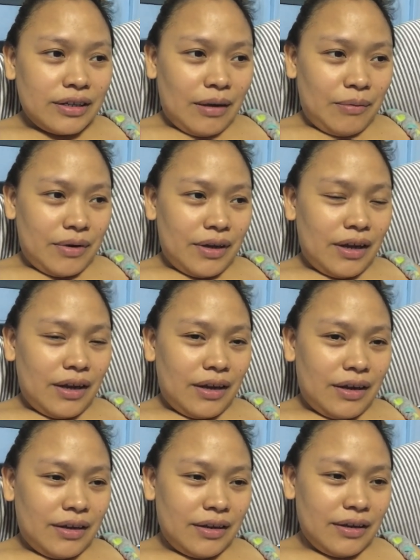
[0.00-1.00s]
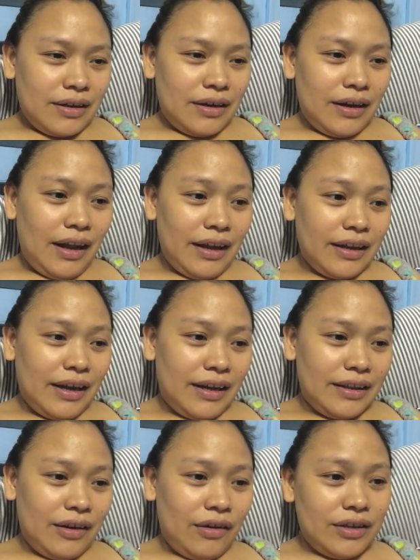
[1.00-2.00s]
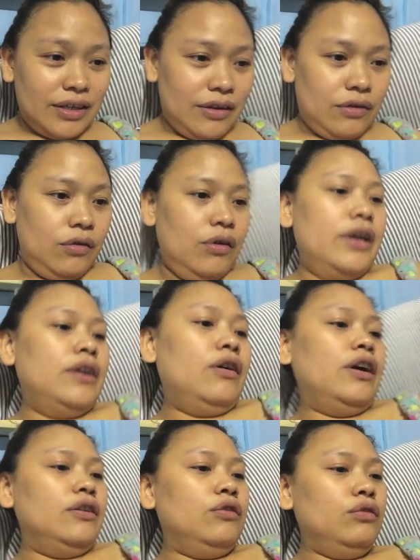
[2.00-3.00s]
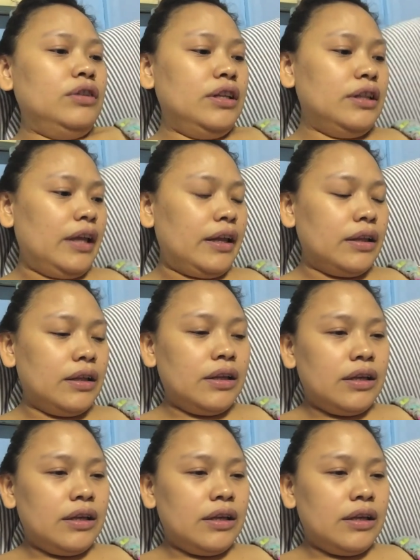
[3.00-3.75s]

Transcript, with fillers: Sabi niya, ang laki nga daw. Kasi, oy, oy, don't eat that.